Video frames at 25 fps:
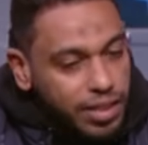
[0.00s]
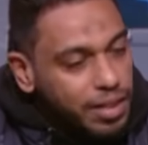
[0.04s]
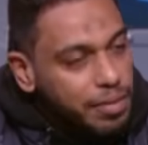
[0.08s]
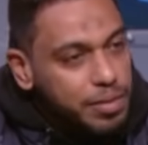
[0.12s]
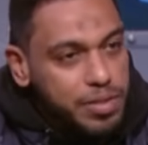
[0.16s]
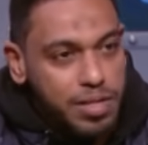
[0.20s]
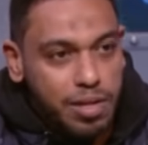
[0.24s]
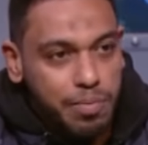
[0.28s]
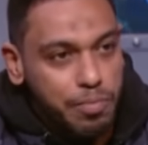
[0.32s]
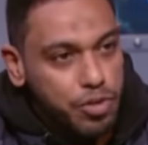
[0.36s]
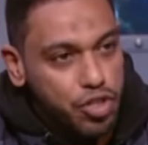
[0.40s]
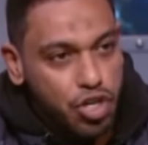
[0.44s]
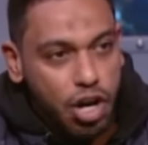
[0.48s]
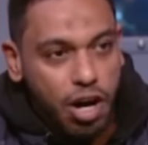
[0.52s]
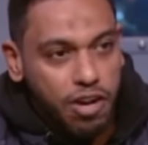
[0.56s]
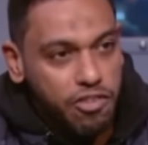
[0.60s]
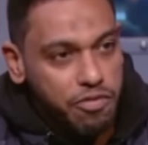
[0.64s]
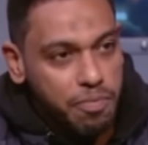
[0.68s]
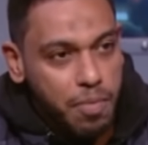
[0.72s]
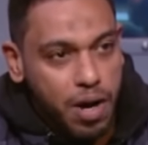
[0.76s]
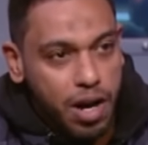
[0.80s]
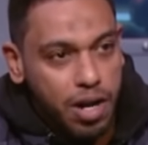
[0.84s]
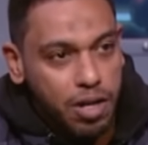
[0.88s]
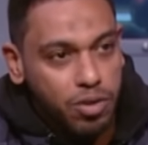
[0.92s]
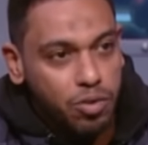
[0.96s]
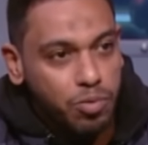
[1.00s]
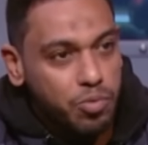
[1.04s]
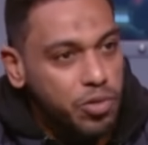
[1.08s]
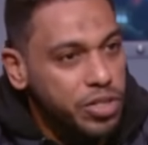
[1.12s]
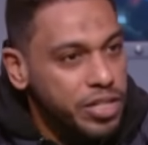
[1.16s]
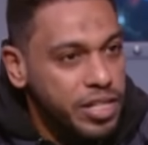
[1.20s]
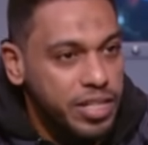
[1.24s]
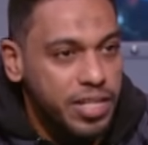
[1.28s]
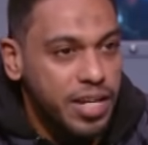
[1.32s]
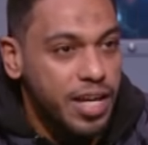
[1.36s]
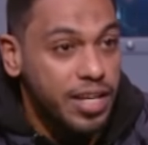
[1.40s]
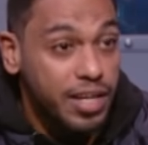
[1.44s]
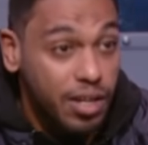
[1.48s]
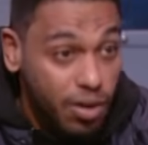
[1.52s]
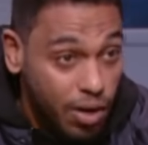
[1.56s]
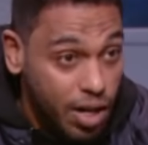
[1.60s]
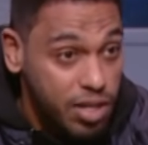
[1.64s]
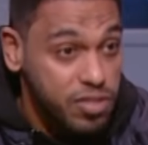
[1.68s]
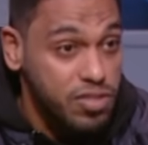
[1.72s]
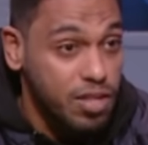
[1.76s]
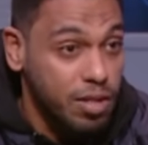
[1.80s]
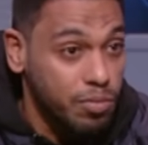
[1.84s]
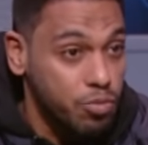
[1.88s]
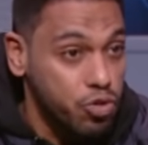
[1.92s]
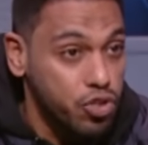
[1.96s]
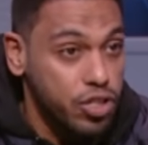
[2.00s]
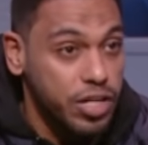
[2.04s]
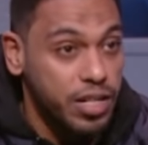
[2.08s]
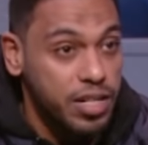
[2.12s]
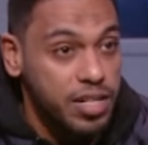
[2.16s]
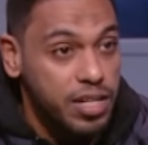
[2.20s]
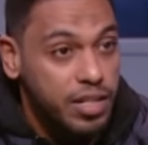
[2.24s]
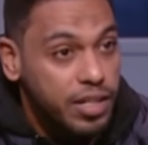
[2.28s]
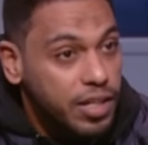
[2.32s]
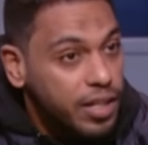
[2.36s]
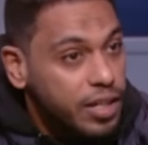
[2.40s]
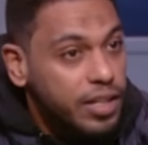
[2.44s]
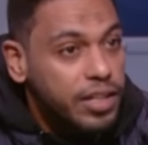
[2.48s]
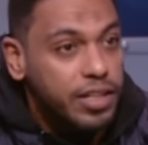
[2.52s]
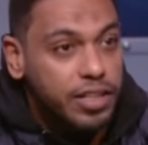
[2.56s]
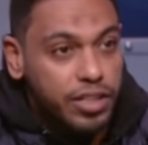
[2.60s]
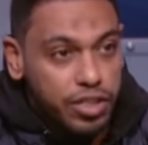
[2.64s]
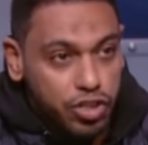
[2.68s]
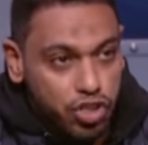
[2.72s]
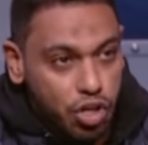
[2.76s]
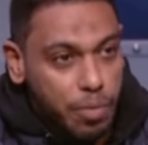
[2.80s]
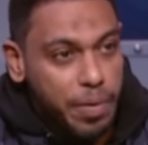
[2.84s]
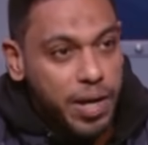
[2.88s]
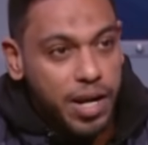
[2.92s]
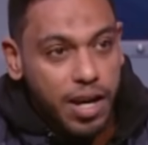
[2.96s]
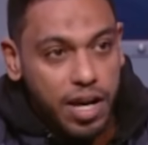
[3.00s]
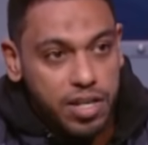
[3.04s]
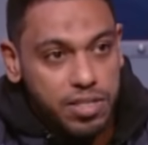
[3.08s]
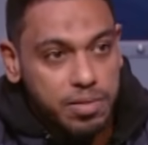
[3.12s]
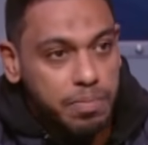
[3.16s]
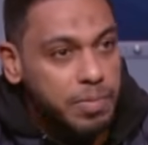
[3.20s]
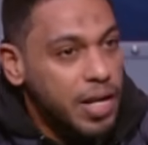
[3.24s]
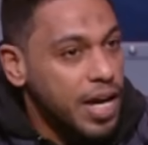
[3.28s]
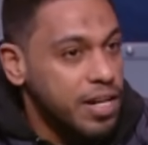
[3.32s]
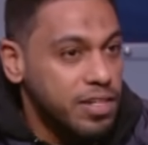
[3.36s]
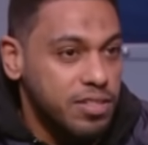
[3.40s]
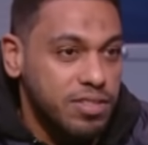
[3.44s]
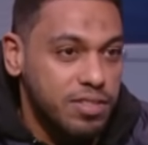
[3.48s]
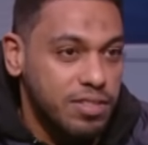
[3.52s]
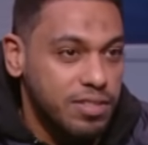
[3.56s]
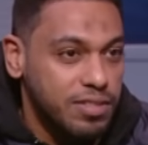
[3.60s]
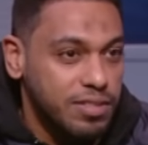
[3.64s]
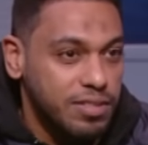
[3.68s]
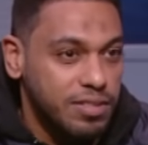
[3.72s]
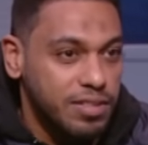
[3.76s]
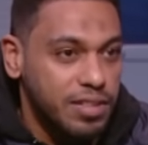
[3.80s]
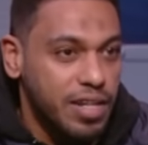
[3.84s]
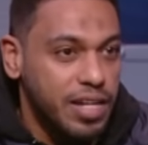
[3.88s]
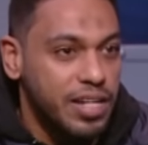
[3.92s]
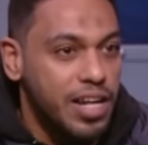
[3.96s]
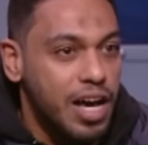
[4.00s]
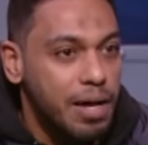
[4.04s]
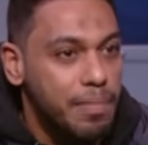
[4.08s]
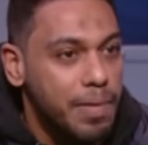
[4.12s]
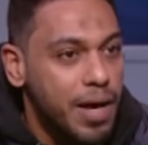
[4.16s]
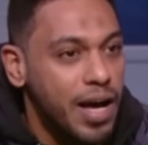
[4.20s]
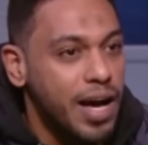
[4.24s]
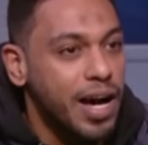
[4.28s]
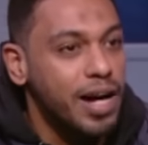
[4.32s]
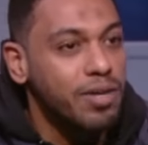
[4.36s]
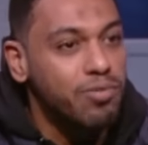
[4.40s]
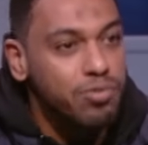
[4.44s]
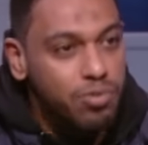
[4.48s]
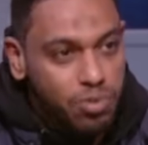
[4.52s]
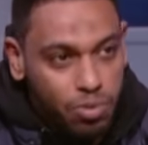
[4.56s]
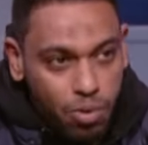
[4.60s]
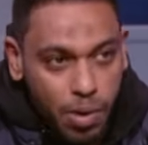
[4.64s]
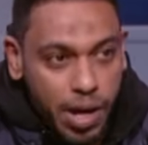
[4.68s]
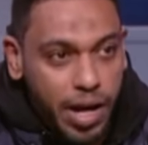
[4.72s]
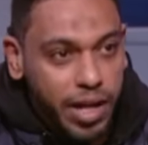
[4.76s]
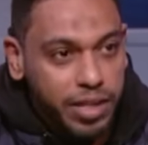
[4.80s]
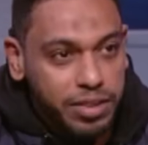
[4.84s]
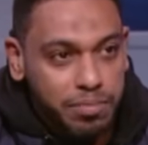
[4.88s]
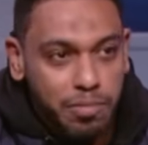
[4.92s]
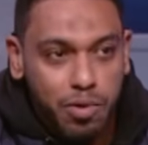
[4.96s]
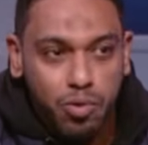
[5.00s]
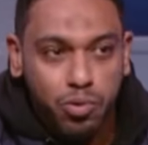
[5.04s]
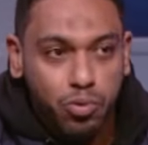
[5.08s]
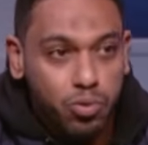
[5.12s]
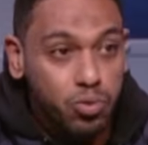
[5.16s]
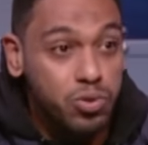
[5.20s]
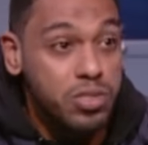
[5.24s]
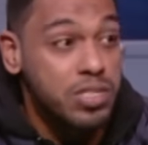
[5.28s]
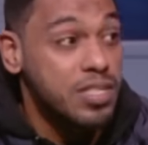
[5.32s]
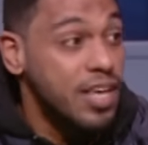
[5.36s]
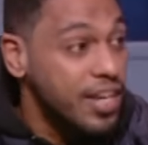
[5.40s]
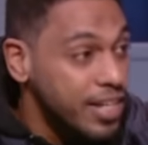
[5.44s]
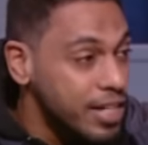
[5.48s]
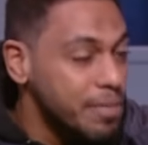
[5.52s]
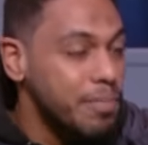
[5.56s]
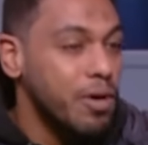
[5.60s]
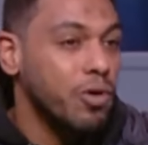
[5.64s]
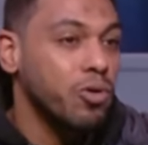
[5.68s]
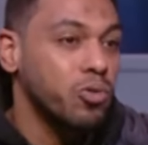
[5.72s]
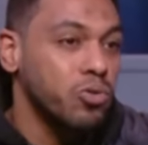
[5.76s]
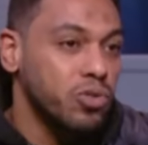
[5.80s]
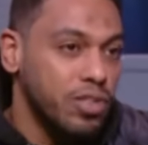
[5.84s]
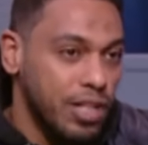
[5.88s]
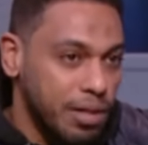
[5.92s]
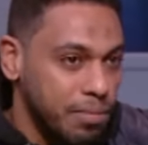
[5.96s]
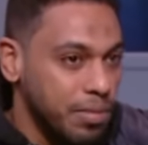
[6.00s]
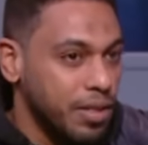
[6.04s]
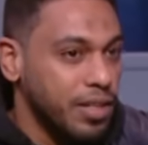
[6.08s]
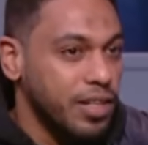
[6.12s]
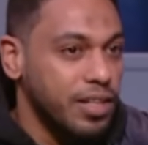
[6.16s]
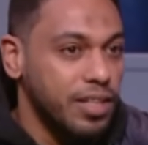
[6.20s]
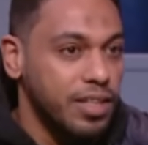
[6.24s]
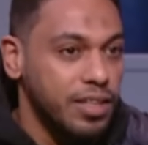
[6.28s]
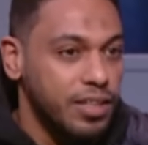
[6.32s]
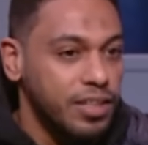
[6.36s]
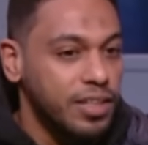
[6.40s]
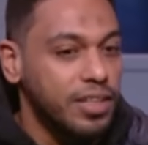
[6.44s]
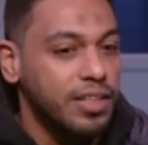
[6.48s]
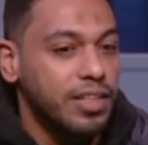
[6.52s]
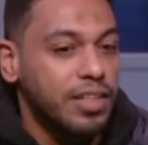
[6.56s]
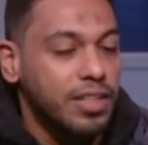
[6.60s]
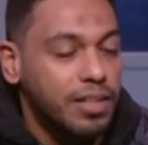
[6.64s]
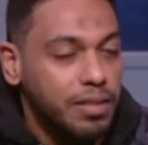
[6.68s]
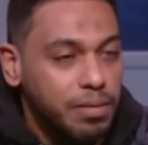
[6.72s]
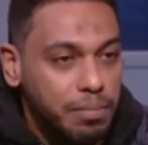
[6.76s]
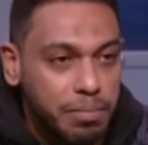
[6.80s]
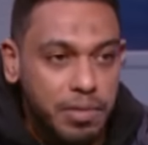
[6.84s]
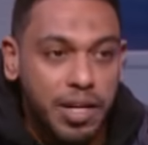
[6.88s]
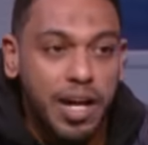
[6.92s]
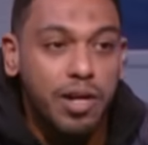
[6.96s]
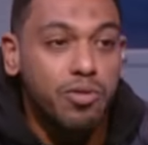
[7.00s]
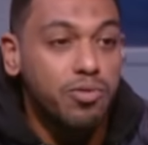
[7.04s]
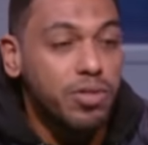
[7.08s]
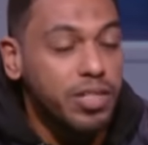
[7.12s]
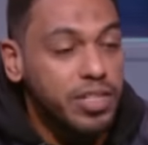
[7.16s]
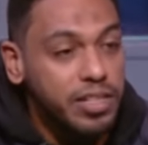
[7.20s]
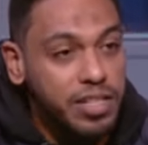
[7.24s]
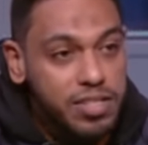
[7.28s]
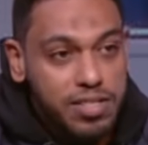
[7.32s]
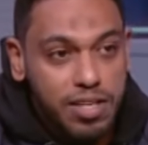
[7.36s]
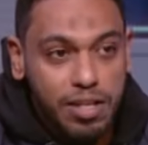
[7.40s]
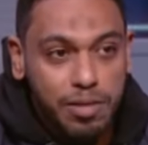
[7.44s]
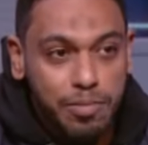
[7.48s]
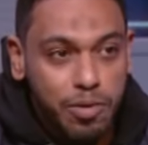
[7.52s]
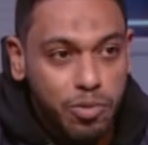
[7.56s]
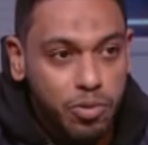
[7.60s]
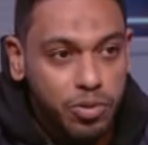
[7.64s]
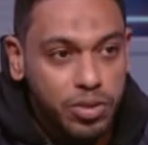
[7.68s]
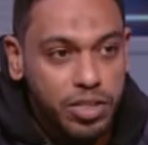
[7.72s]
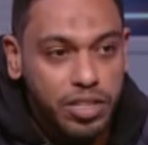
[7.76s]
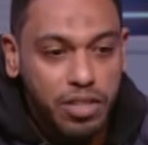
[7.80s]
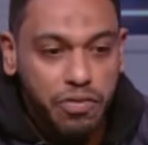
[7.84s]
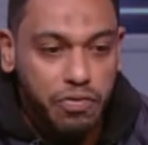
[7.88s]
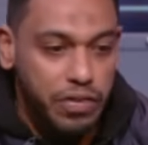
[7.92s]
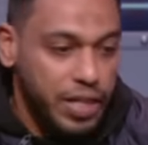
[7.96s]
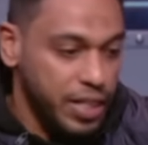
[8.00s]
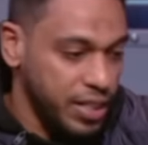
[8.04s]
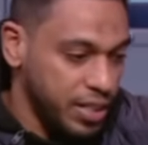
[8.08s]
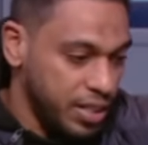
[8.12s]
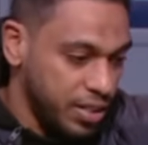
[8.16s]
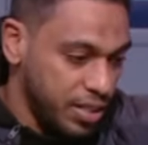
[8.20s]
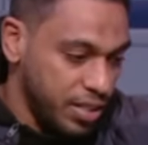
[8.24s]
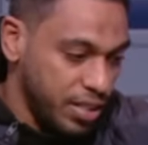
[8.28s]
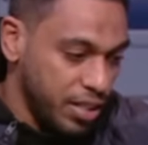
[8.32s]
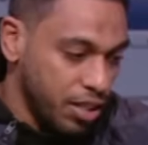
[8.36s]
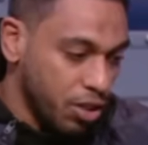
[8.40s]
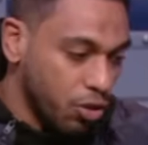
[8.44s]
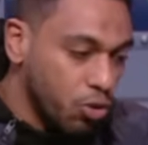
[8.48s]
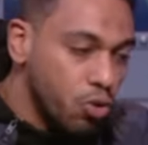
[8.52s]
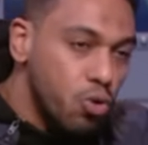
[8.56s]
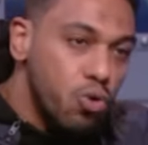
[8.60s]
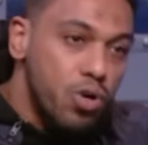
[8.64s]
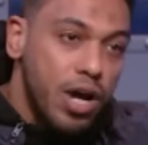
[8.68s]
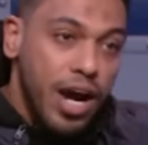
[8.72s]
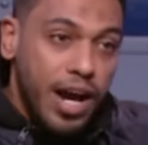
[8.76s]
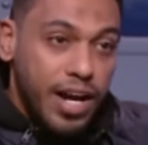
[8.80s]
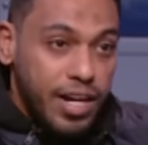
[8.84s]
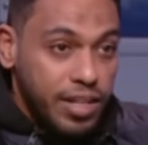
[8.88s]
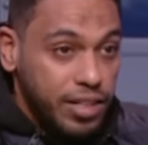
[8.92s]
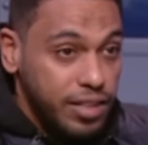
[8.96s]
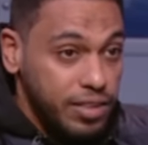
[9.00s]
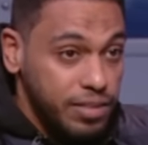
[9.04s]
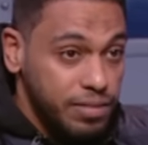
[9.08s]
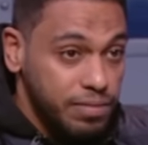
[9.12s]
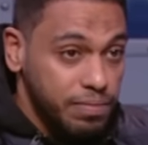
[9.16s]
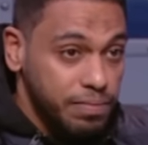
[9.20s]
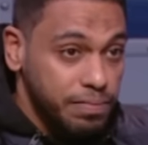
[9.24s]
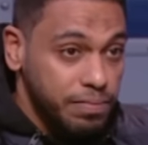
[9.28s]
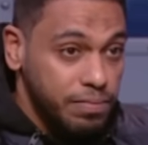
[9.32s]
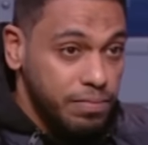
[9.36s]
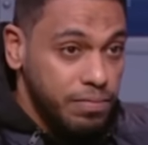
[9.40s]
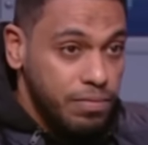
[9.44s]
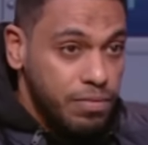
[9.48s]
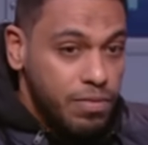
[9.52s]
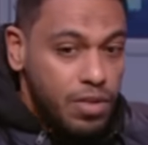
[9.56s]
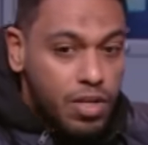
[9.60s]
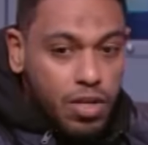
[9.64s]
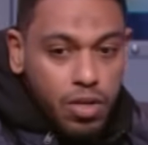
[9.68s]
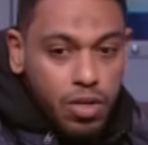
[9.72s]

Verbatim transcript: ان انا مثلا مش هقف مع جمهور النادي الاهلي لو حصل مشكله شبه بالعكس في الاخر انا هبقى اول واحد موجود زي ما كنت قبل كده من اول الناس اللي موجودين فالكوره حاجه